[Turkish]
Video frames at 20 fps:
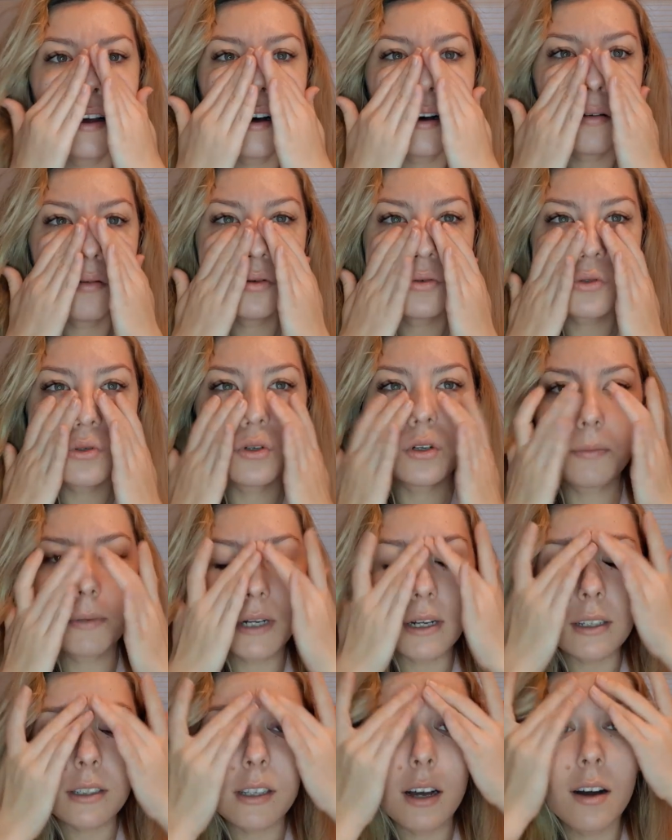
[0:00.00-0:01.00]
Ama şöyle
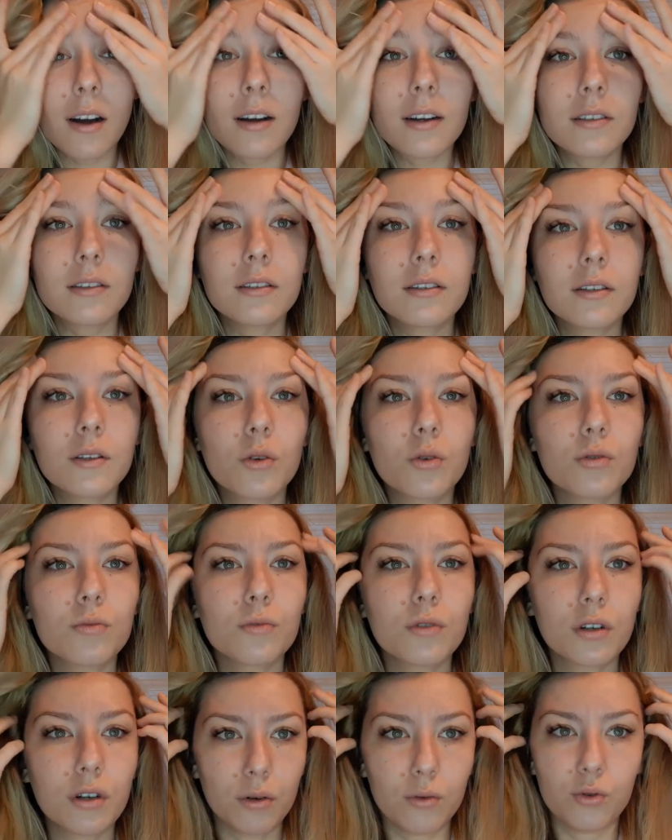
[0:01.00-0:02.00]
biraz daha aydınlık
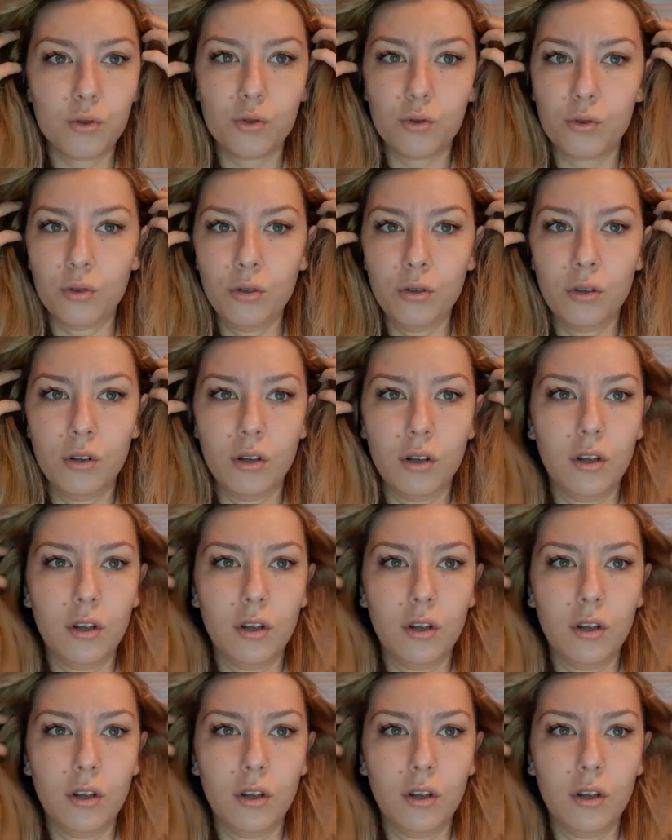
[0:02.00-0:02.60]
görünüme kavuştu.